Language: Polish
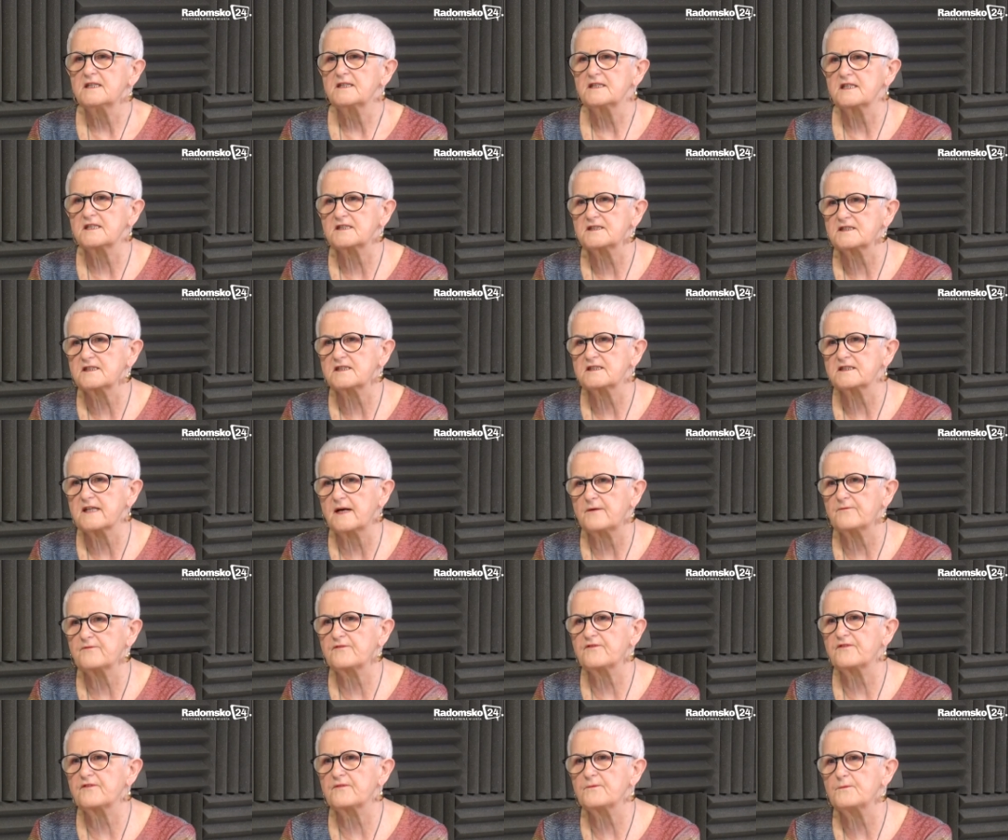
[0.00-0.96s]
Jeszcze
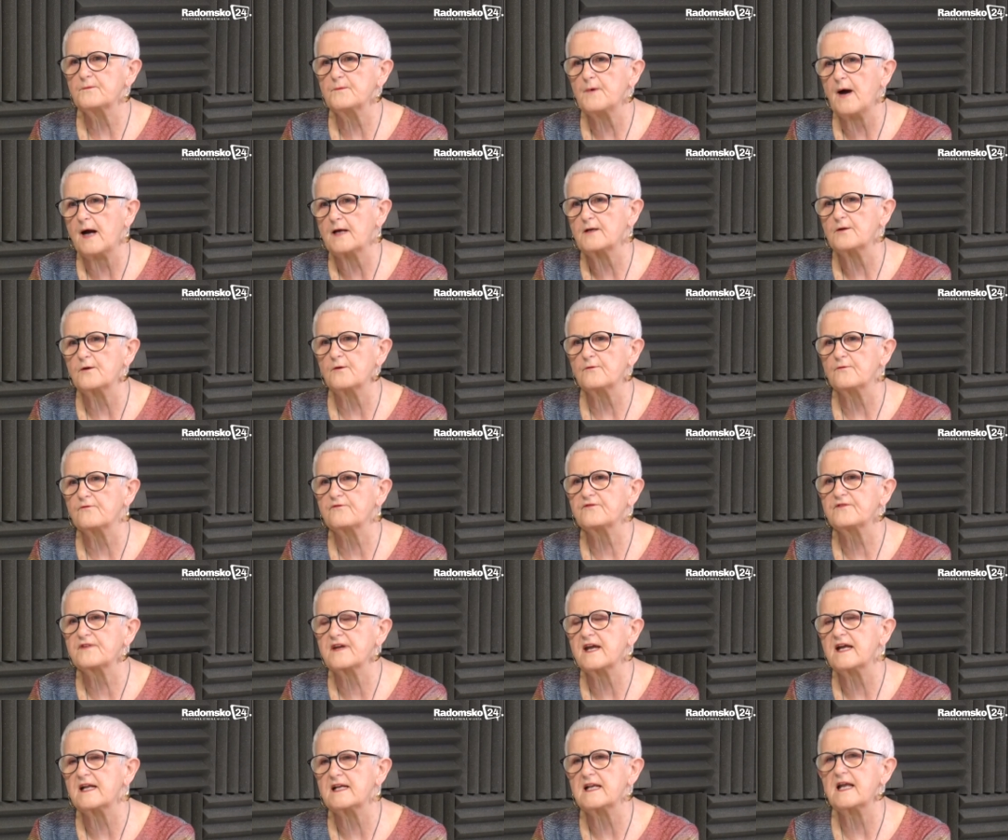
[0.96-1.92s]
tam mają
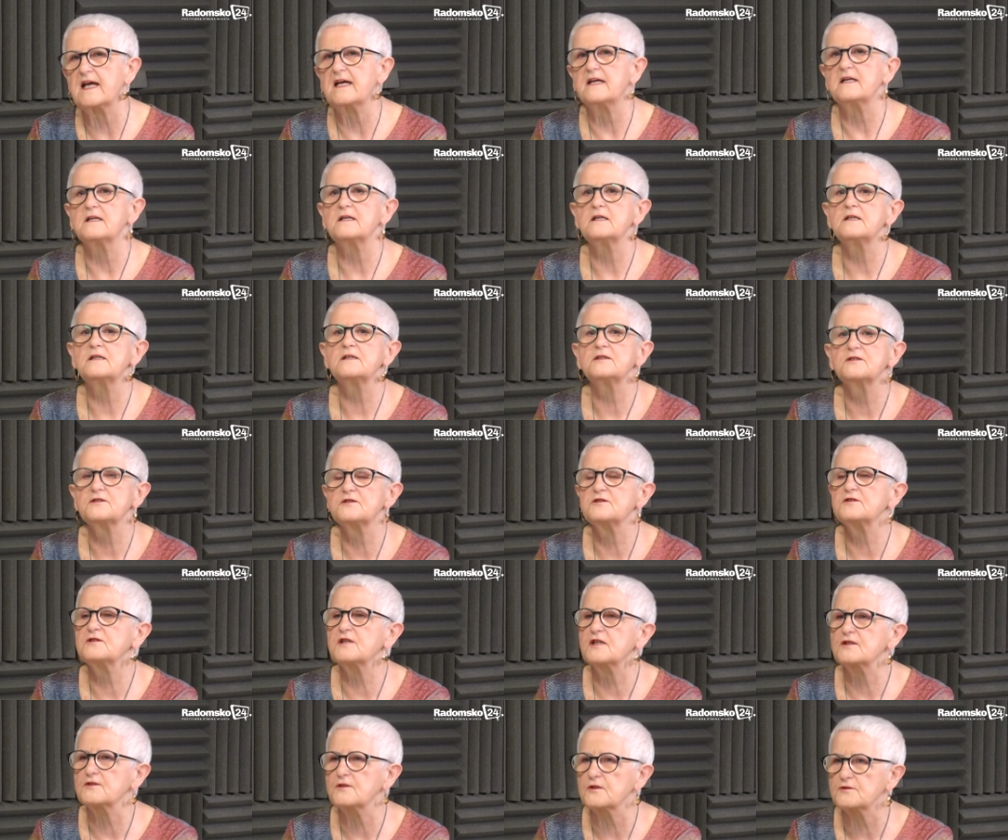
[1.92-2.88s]
wiele
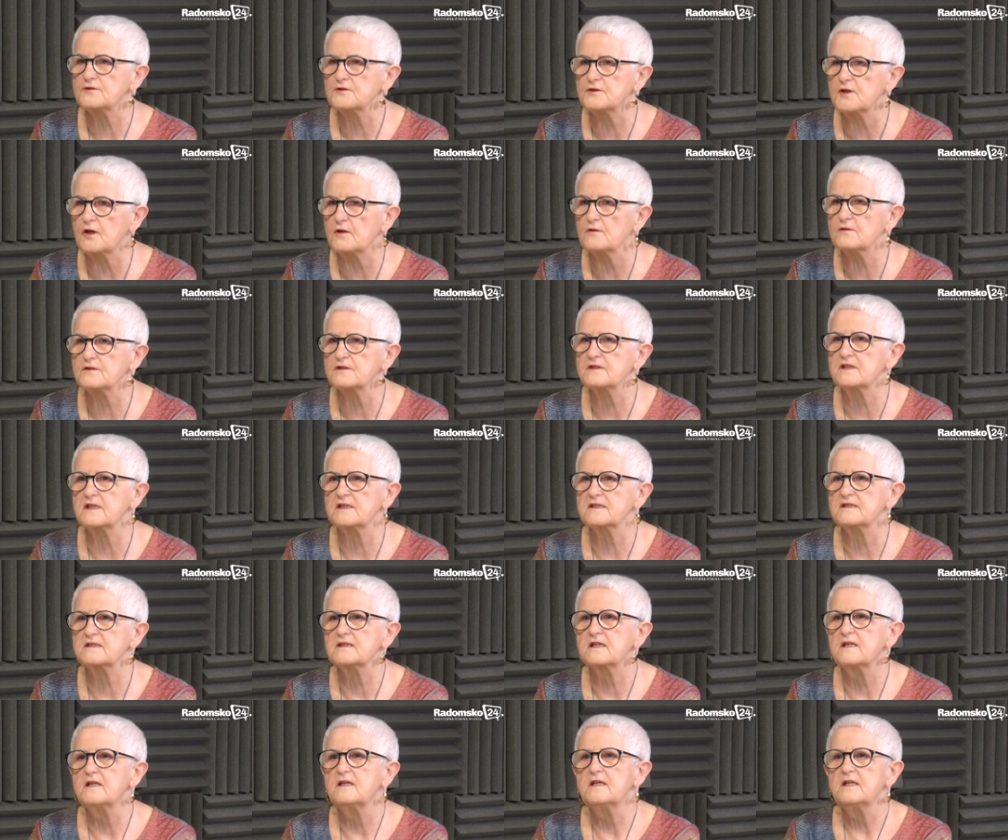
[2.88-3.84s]

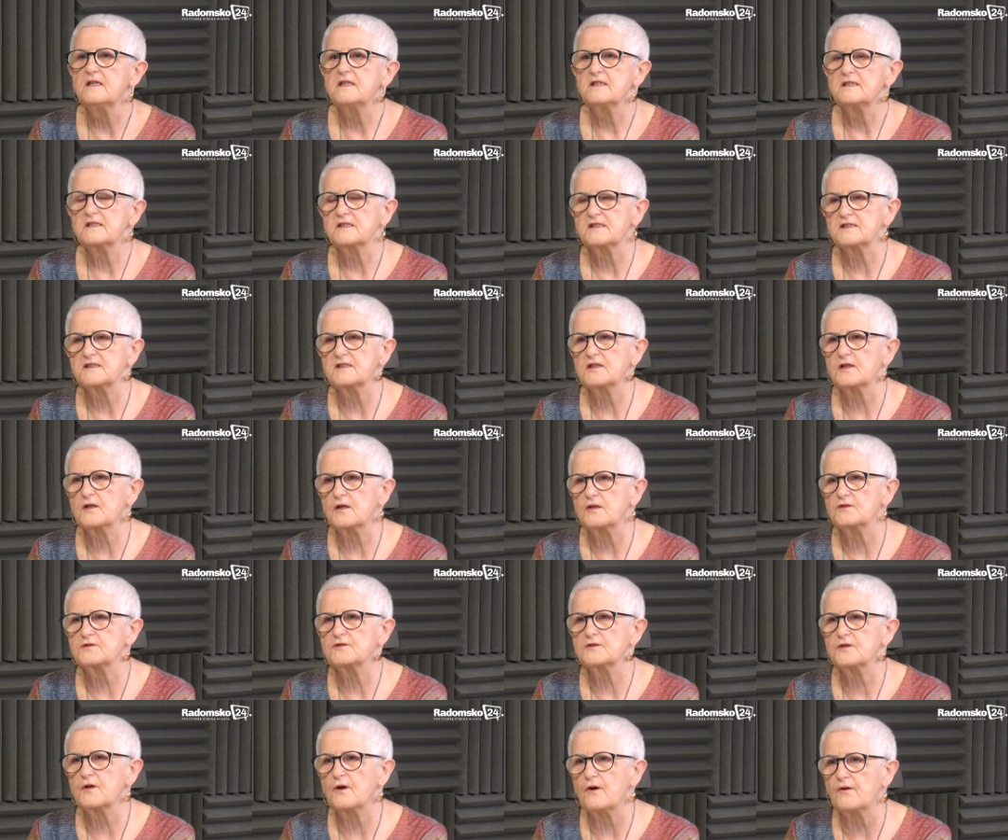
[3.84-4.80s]
niedociągnięć, jeśli
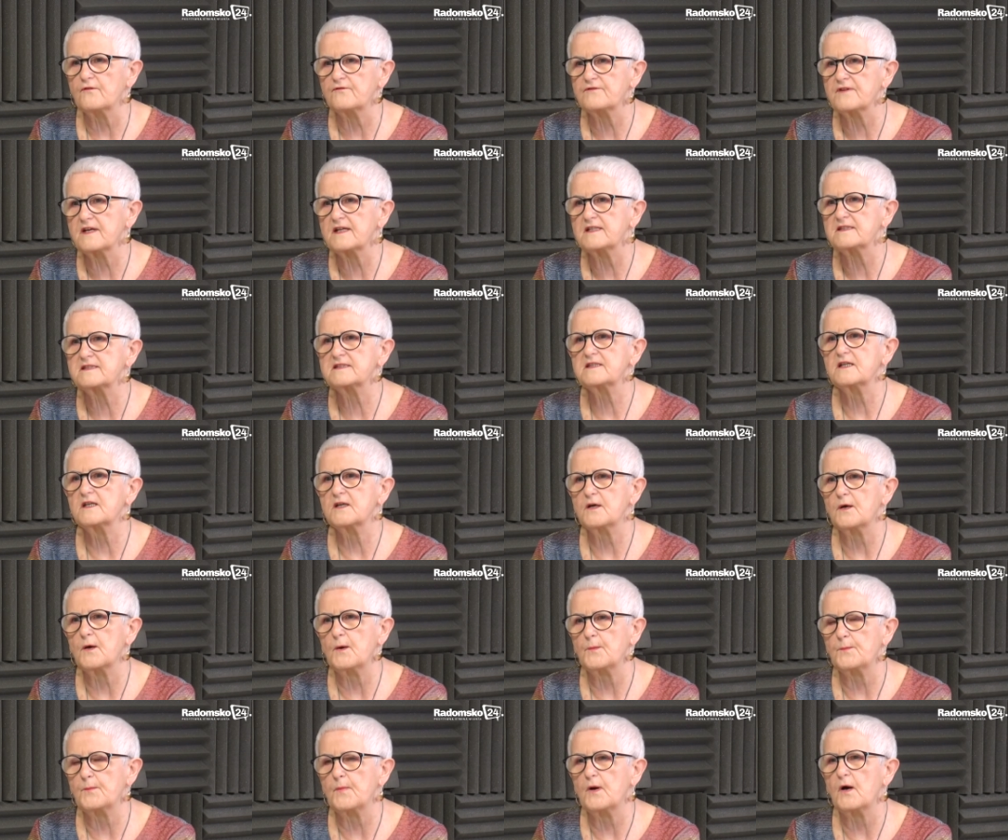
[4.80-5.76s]
chodzi o
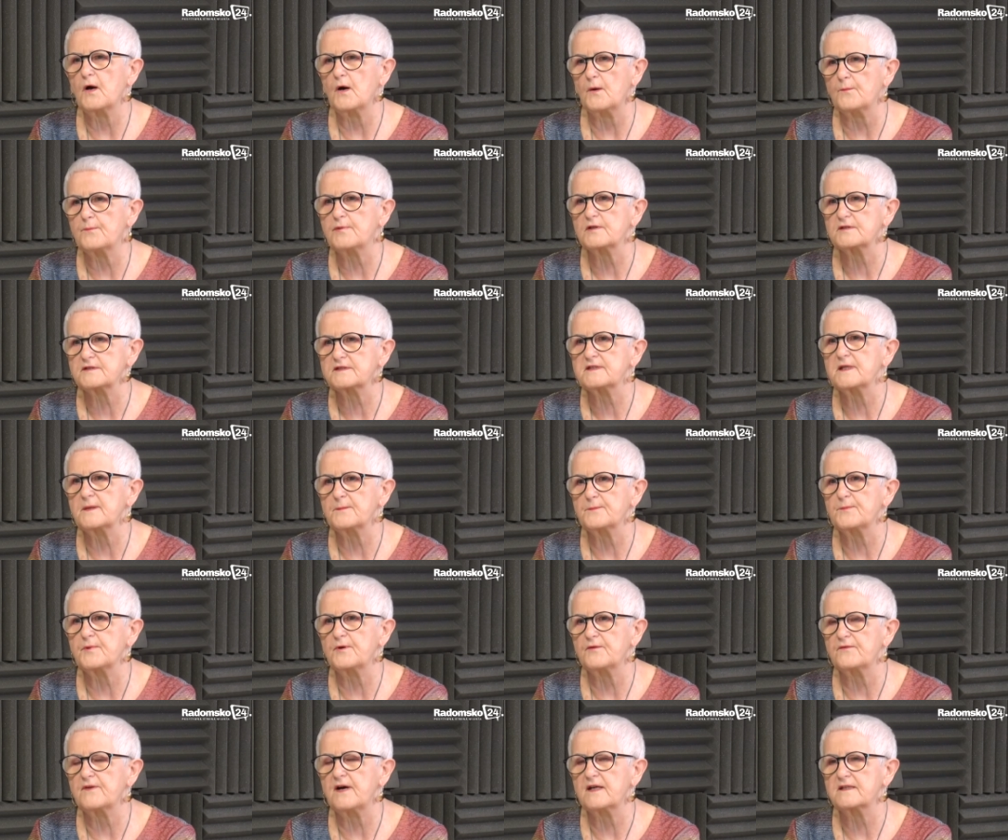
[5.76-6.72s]
wiedzę, o, o
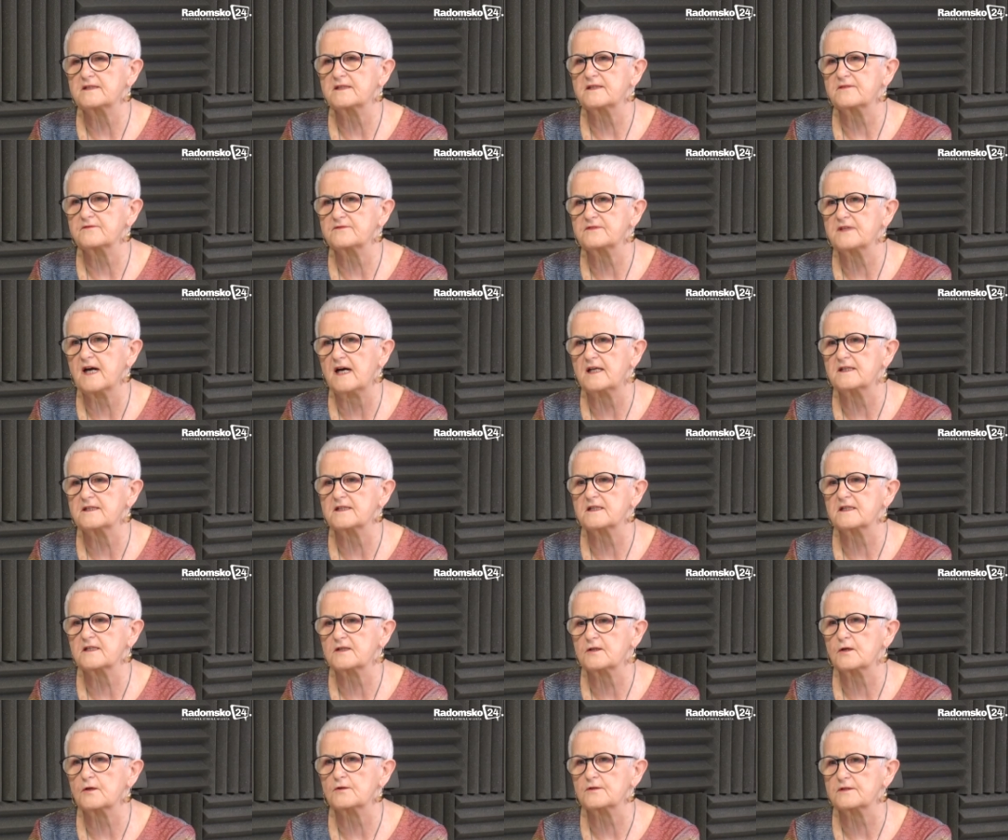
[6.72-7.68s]
postępowanie w
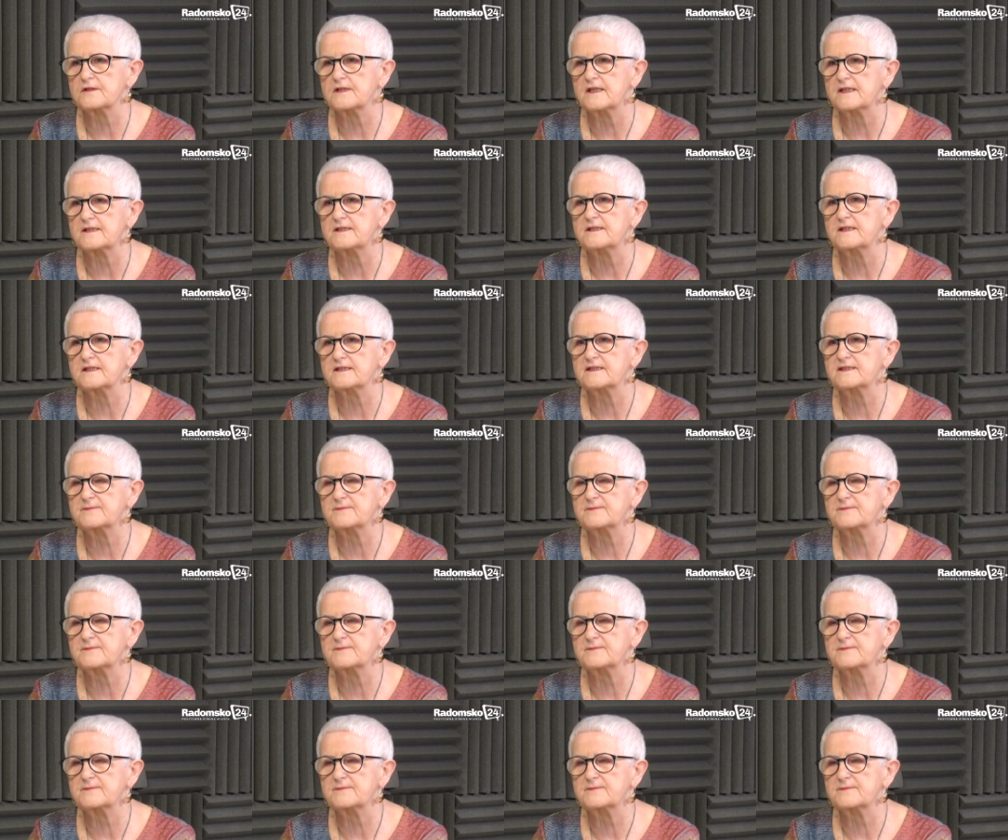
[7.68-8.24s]
danych konkretnych